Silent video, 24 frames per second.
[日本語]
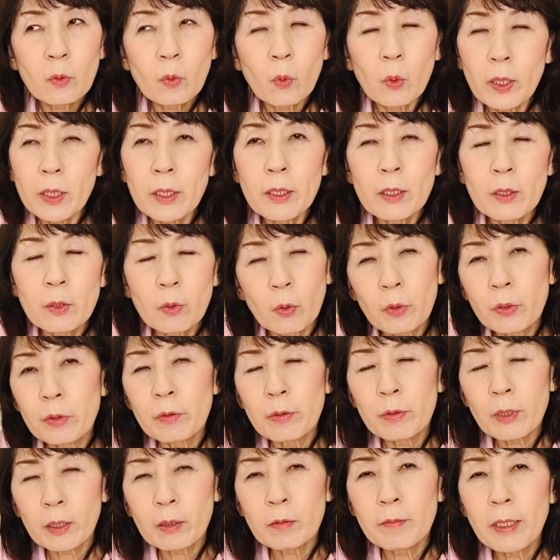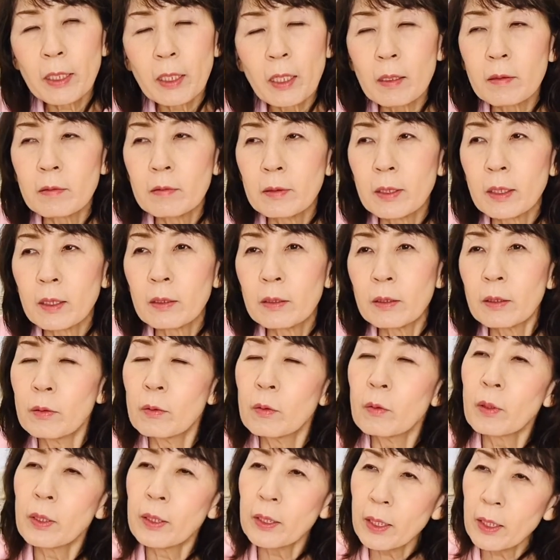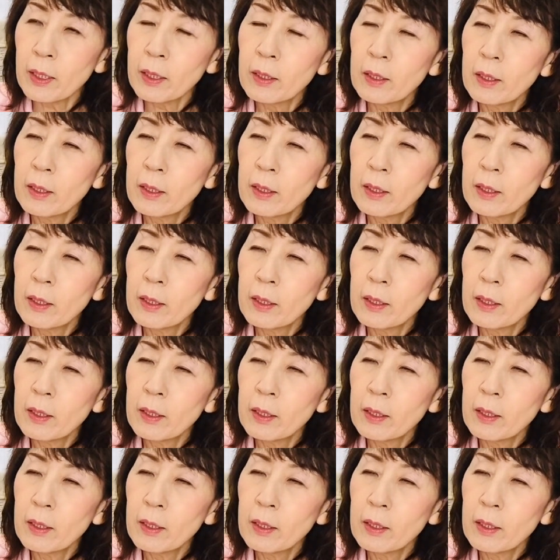これにそういう役目があるんだっていうのはね、